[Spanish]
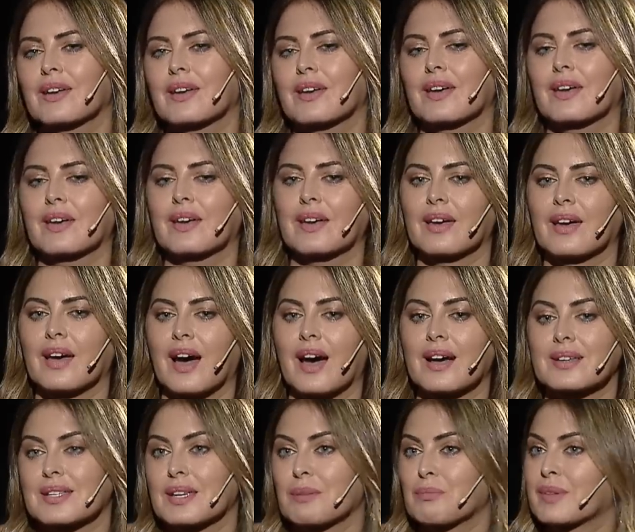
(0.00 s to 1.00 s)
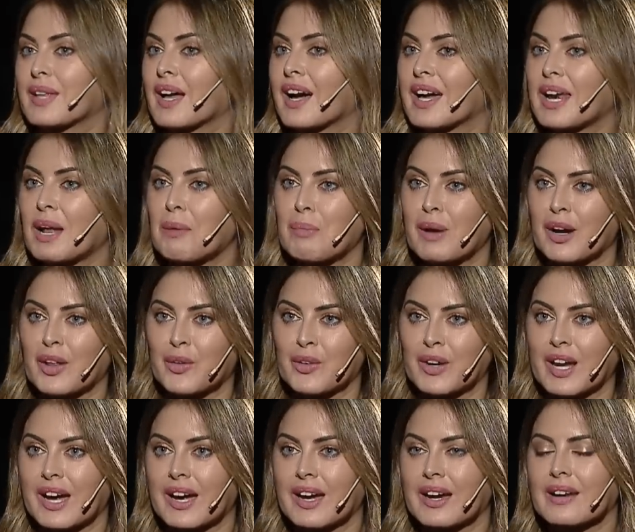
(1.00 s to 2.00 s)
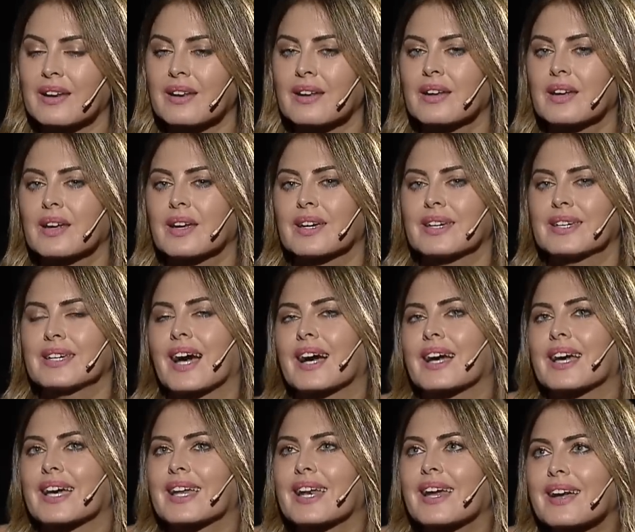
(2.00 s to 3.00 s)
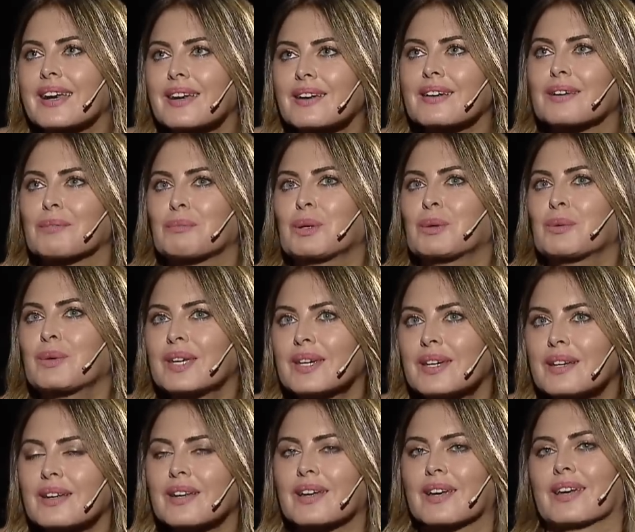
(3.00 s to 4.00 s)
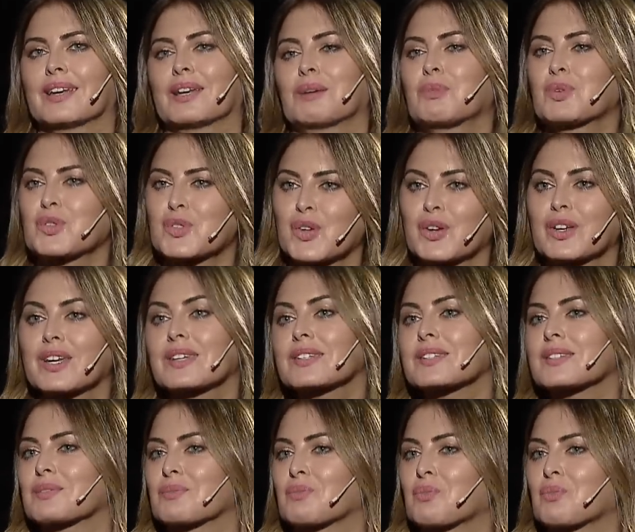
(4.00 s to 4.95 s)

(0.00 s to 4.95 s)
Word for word: eh, a aceptar, a perdonar y a querer vivir en emociones